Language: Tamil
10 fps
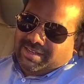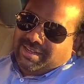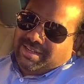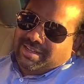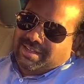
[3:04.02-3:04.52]

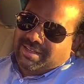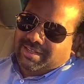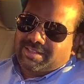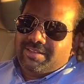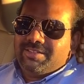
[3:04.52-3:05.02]
நான்
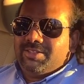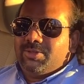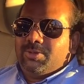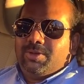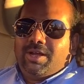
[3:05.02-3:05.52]
எத்தனை
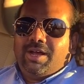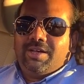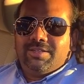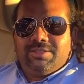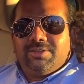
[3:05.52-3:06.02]
ஜீரோ
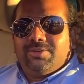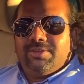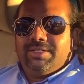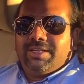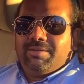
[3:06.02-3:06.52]
ஆறு
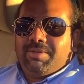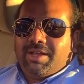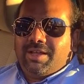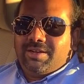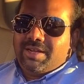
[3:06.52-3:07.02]
ஜீரோலேருந்தே நம்ம
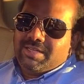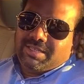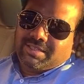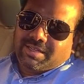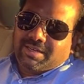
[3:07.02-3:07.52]
ஆறா
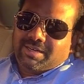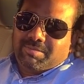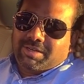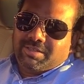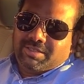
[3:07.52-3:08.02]
அஞ்சான்னு தெரில
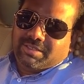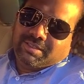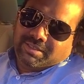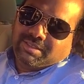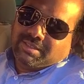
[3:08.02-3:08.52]
எனக்கு மறந்துச்சு
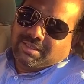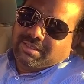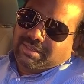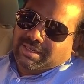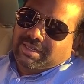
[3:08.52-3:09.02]

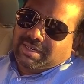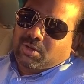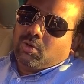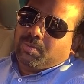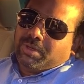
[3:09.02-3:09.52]
இந்த நான்
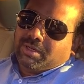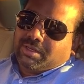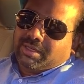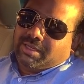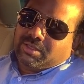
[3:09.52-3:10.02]
ஹோல்ட் பண்ணிட்டு
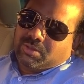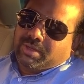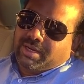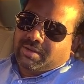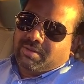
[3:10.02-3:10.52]
இருக்கேன் ஸோ
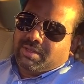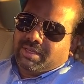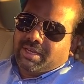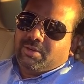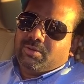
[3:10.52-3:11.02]
எனக்கு வந்து
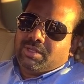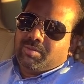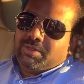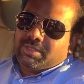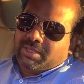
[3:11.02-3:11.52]

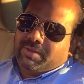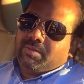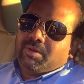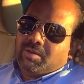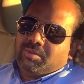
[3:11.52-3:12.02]
எழுநூத்தம்பது
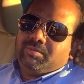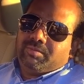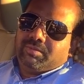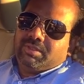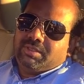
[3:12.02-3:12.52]
சதவீதம் லாபம்
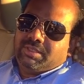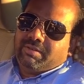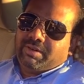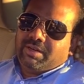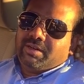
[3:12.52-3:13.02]

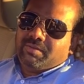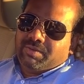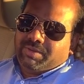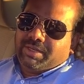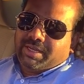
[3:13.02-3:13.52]
செவன் ஹண்ட்ரட் அண்ட்
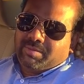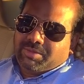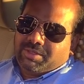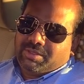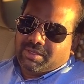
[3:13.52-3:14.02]
ஃபிஃப்டி
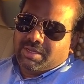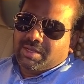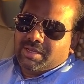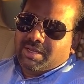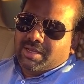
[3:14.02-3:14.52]
டைம்ஸ்
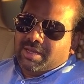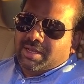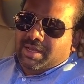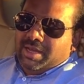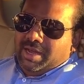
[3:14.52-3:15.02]

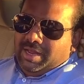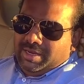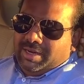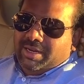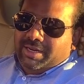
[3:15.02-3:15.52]

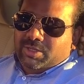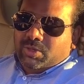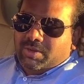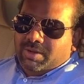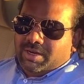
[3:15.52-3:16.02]
அதனால நான் என்ன
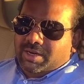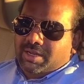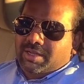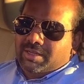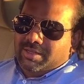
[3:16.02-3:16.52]
சொல்ல வரேன்னா
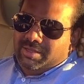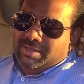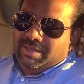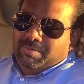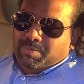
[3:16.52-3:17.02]

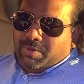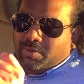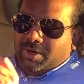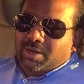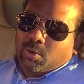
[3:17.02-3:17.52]
இப்போ
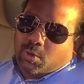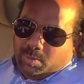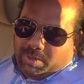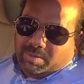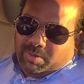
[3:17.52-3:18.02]
உங்களால் ஹோல்ட் பண்ண